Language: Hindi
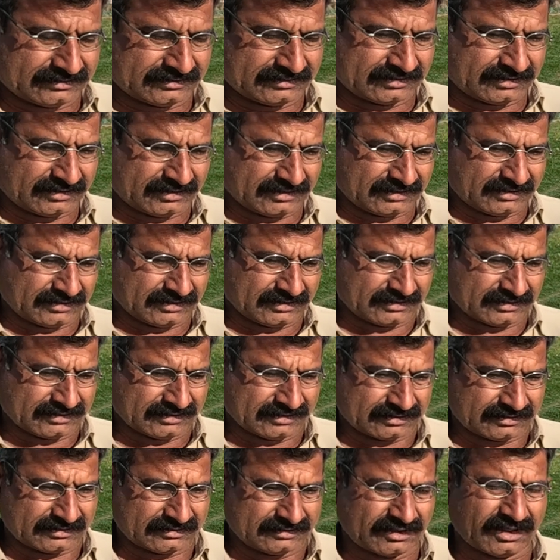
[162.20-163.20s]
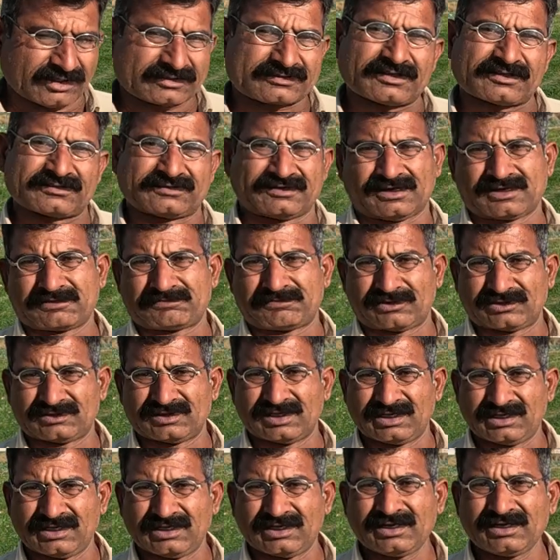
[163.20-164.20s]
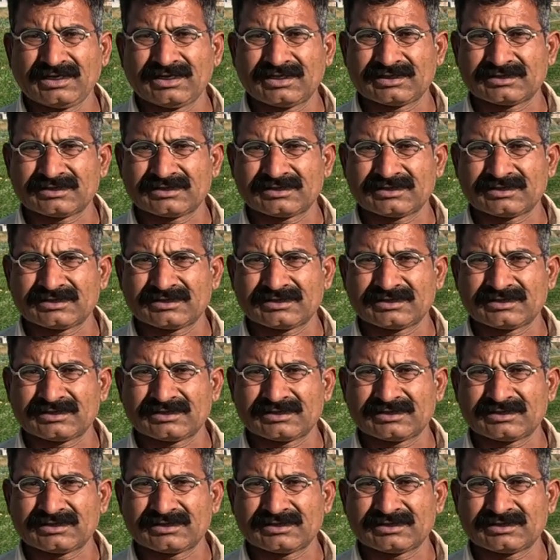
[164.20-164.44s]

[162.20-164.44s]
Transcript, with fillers: ये दस हज़ार पौधा है दस